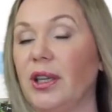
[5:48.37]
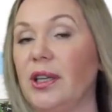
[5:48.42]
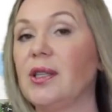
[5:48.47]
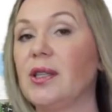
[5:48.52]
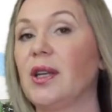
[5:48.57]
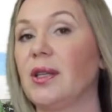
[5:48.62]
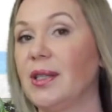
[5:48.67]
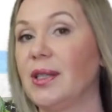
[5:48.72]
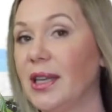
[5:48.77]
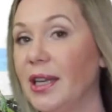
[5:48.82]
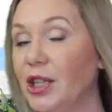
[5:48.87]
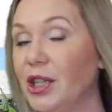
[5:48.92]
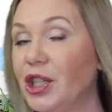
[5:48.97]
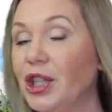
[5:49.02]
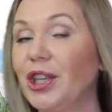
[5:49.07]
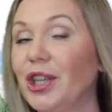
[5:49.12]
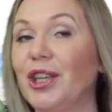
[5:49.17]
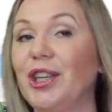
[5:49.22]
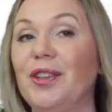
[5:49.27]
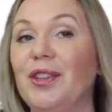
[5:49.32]
есть
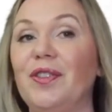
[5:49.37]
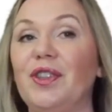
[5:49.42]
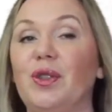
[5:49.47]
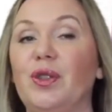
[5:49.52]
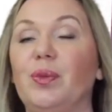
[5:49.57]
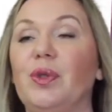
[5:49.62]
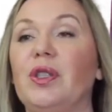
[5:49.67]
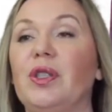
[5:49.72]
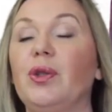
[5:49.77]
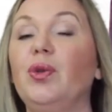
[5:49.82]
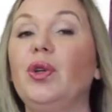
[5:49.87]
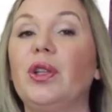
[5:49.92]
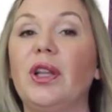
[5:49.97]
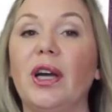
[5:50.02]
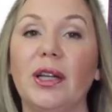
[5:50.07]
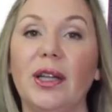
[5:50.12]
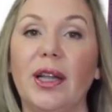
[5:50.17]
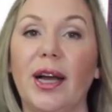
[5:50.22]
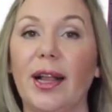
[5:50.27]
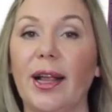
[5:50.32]
оценщики недвижимости, ну и
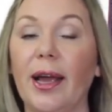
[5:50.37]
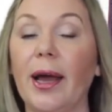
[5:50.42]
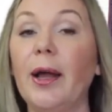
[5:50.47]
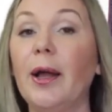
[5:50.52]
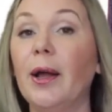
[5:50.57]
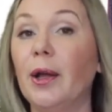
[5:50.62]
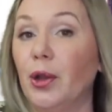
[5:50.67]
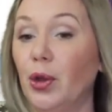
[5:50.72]
так далее.